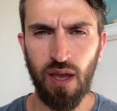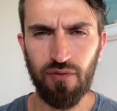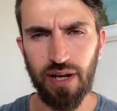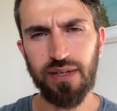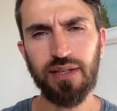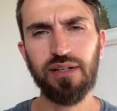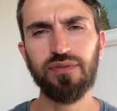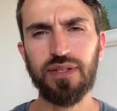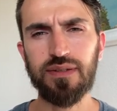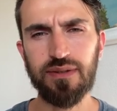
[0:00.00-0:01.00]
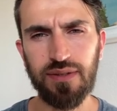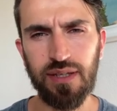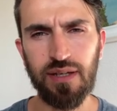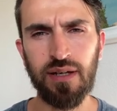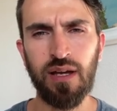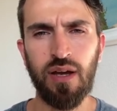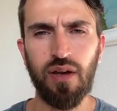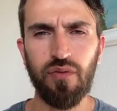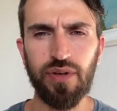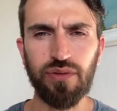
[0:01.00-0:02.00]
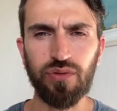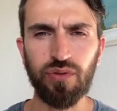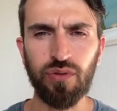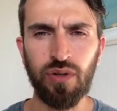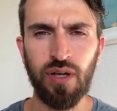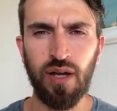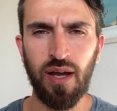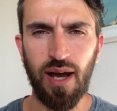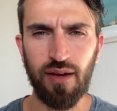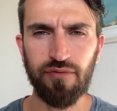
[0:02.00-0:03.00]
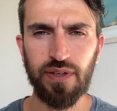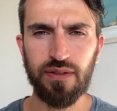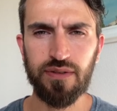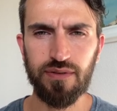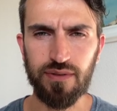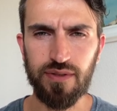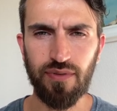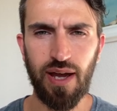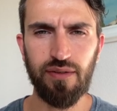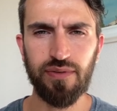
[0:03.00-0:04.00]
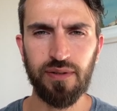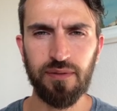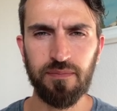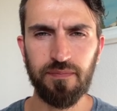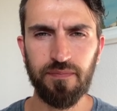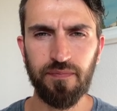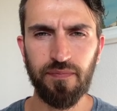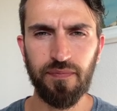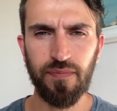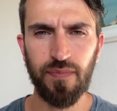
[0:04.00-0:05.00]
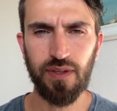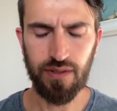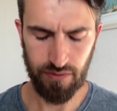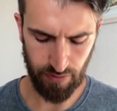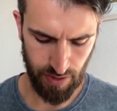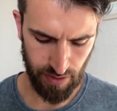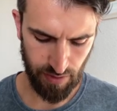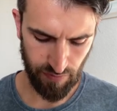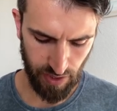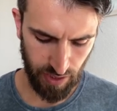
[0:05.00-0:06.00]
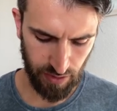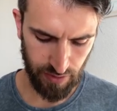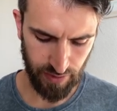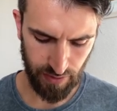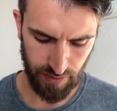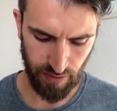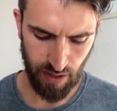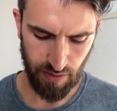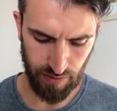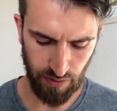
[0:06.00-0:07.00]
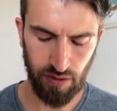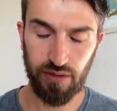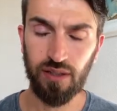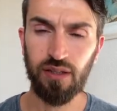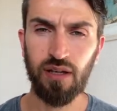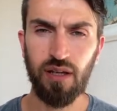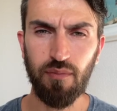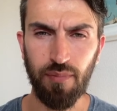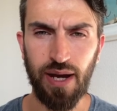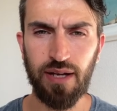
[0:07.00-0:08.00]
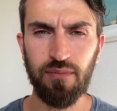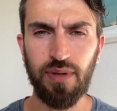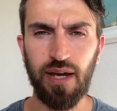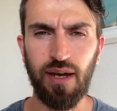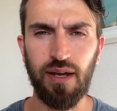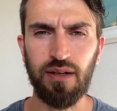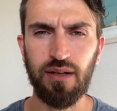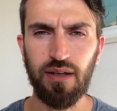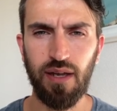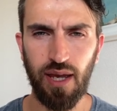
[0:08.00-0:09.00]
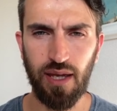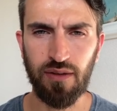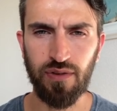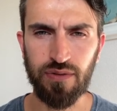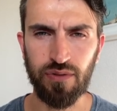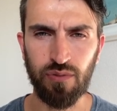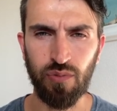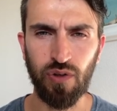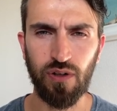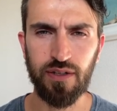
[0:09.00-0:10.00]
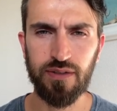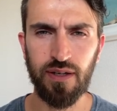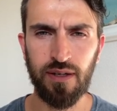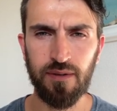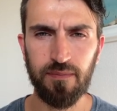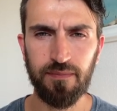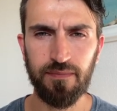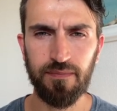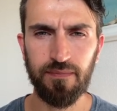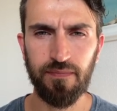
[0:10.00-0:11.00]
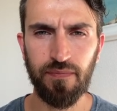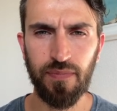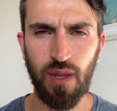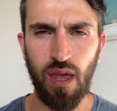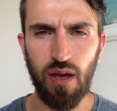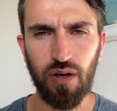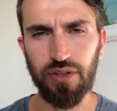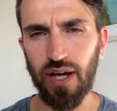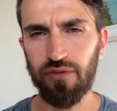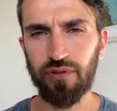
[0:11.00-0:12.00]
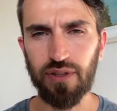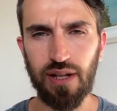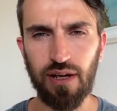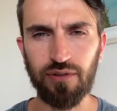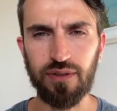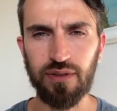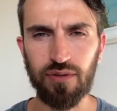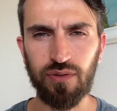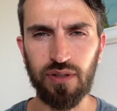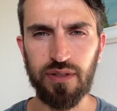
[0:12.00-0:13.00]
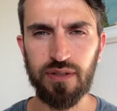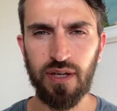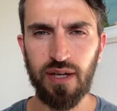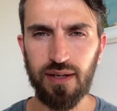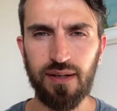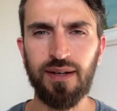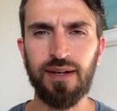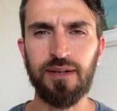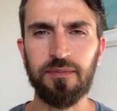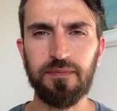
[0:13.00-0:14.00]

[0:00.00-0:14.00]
Vielleicht hilft das dir, wenn du anfängst zu zweifeln, dass du dir die Frage stellst, sollte meinem Herrn etwas unmöglich sein? Und die Antwort lautet natürlich nein.